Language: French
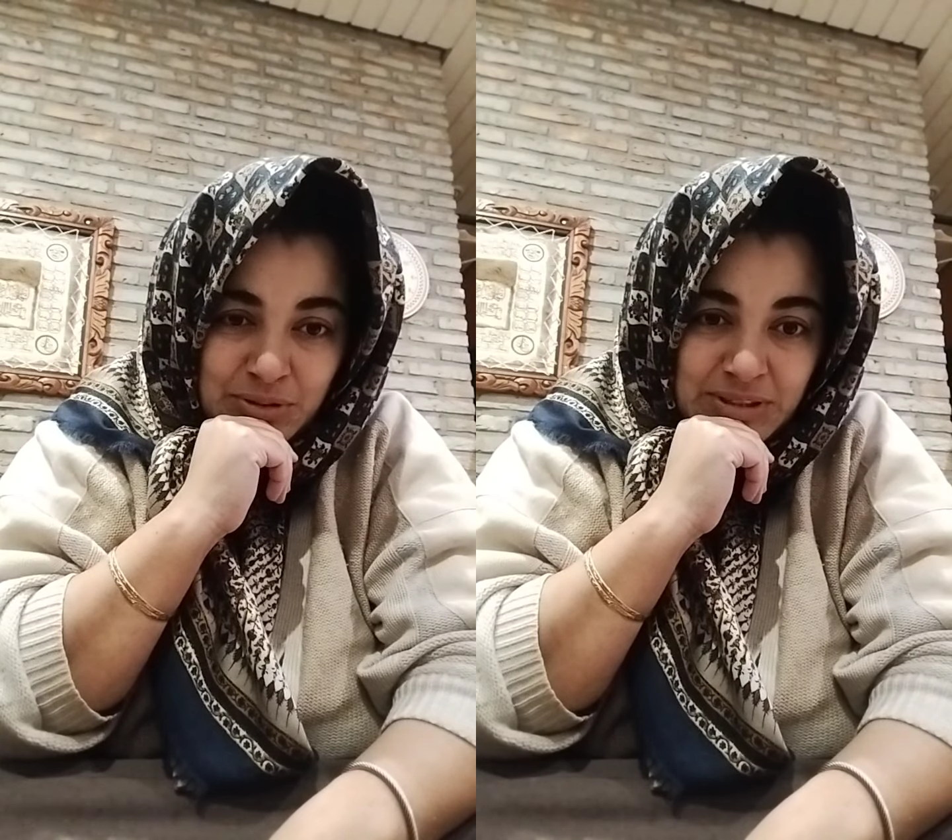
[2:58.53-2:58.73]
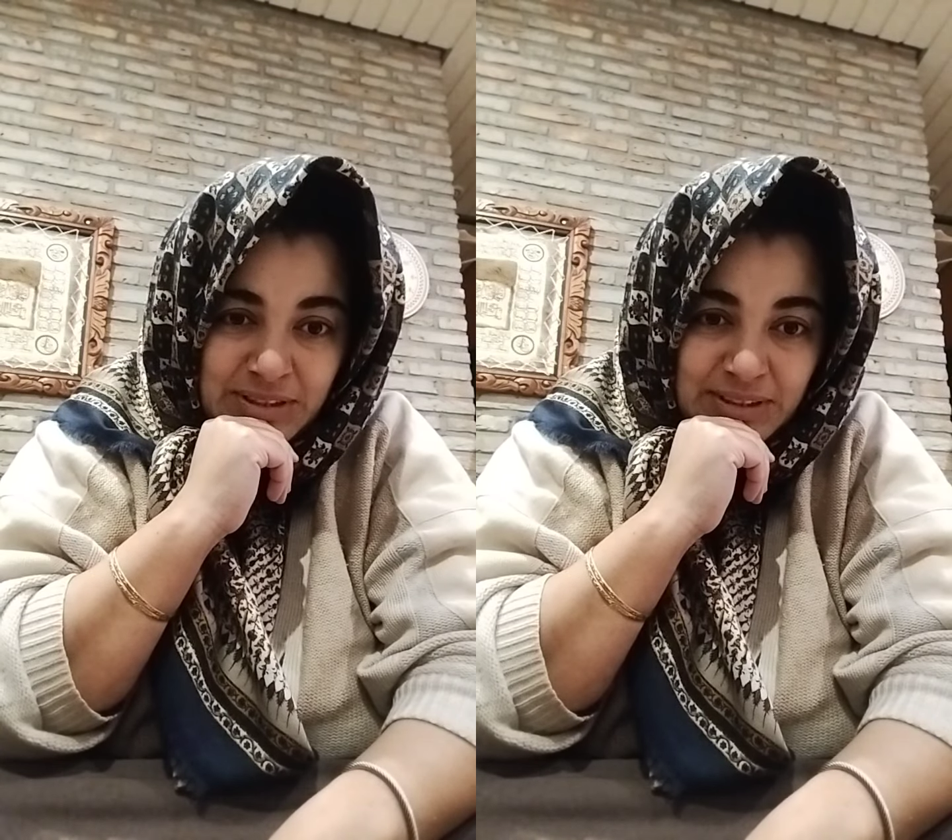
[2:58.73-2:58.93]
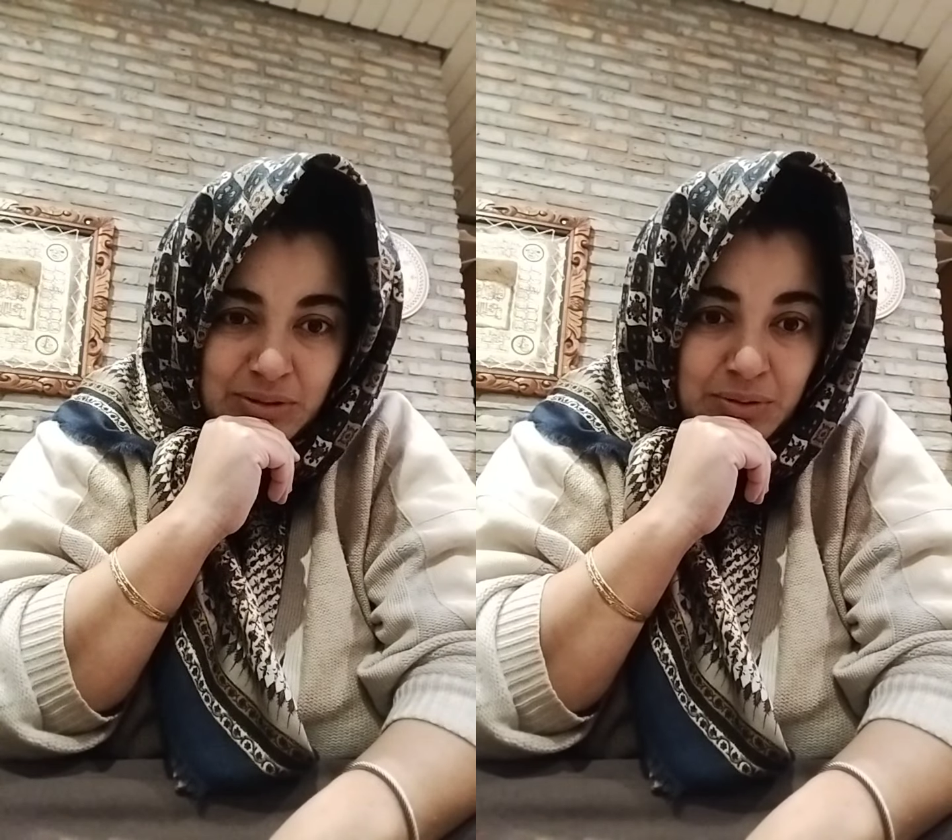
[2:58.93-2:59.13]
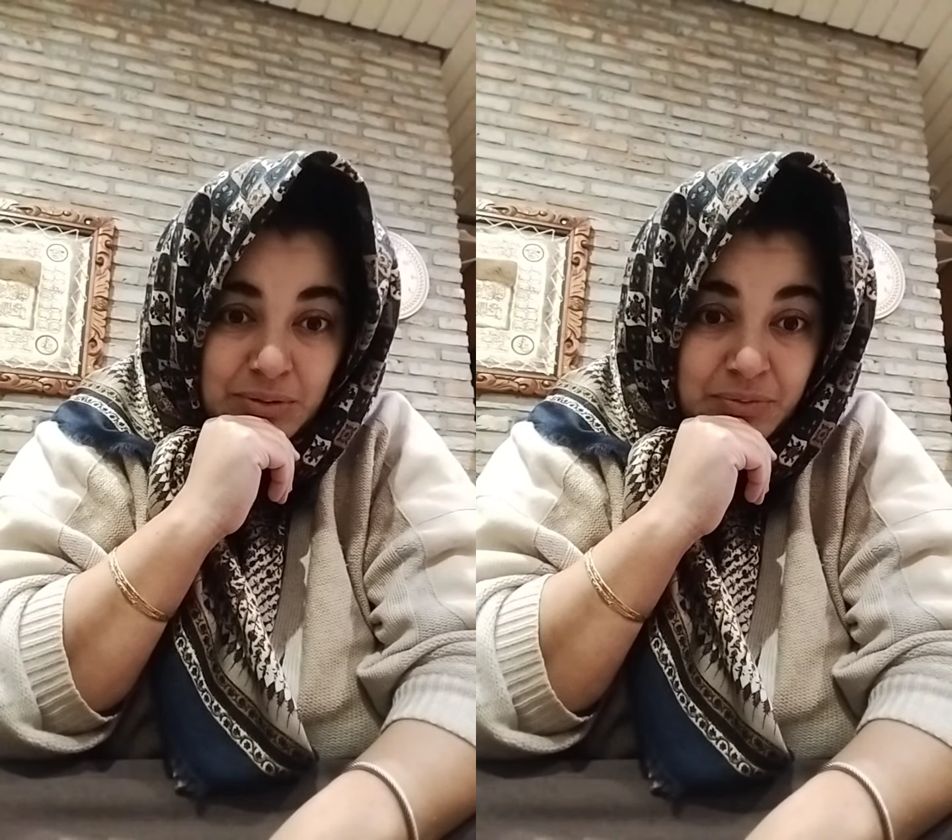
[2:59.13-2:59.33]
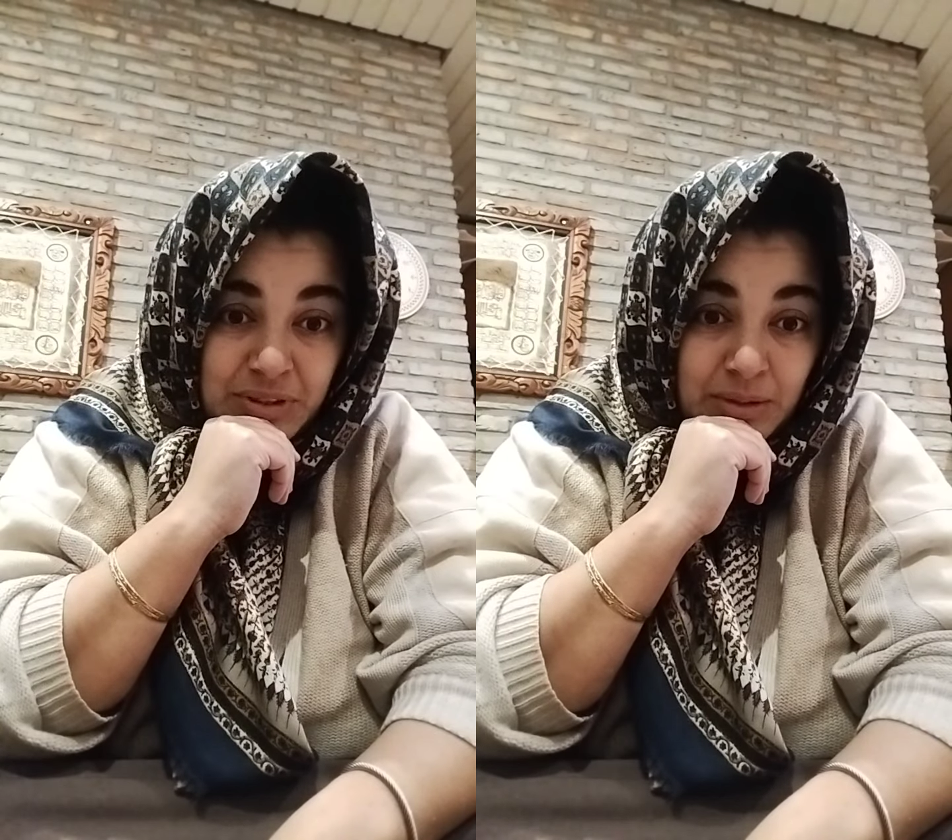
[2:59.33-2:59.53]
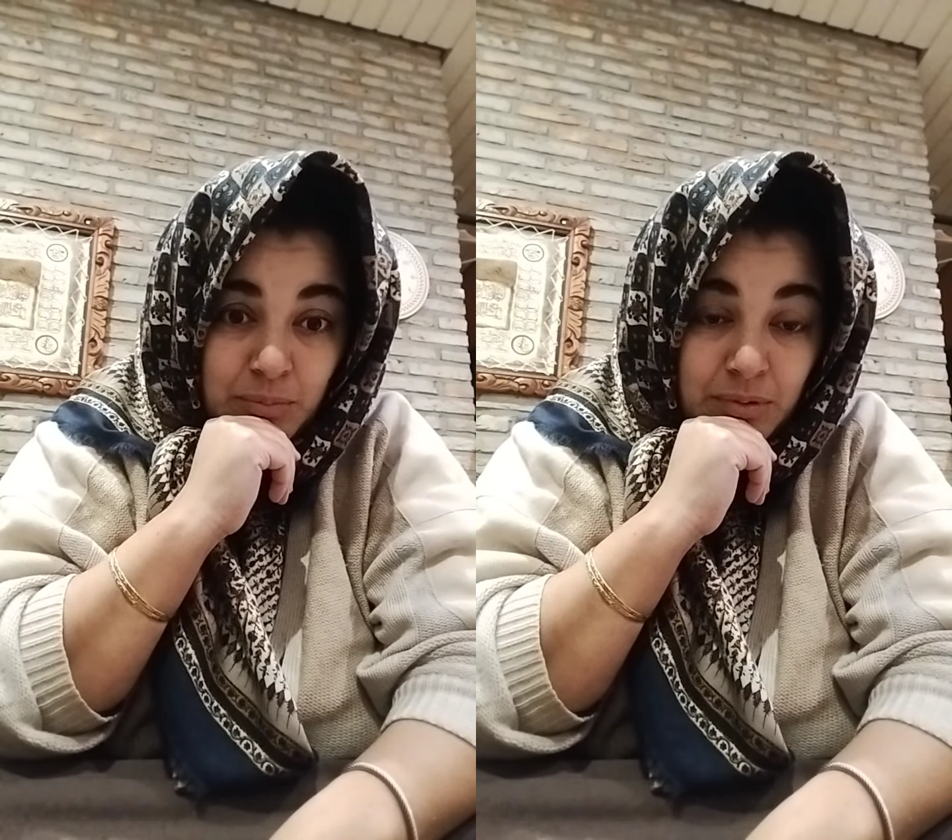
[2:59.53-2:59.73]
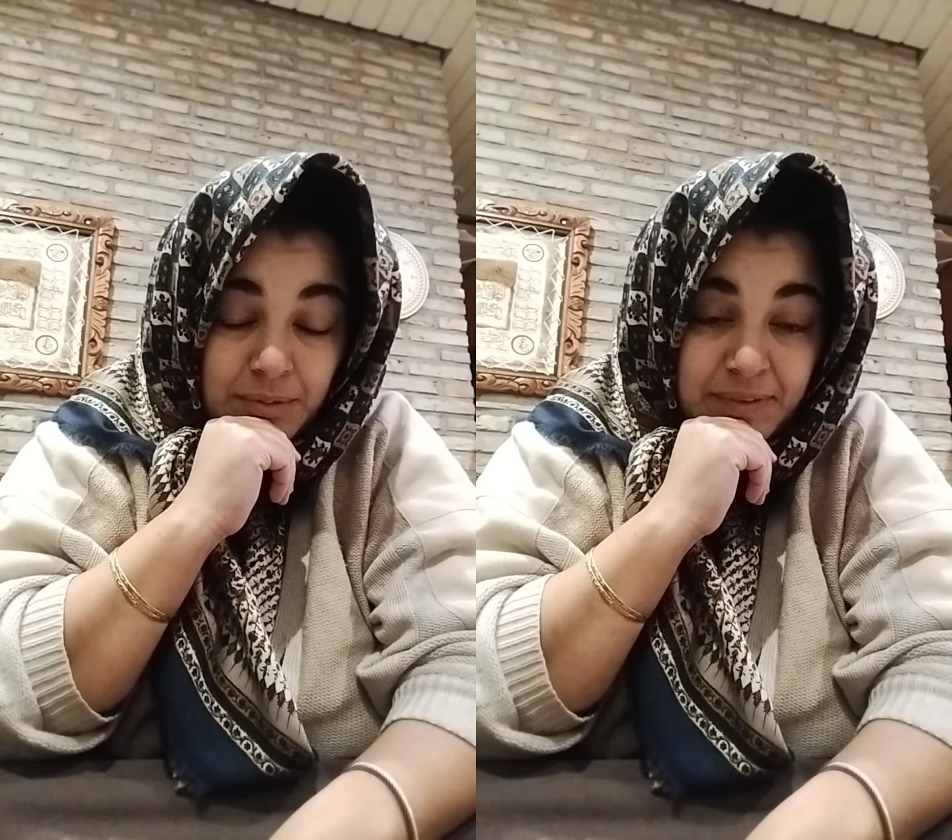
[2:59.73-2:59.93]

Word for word: dire que finalement,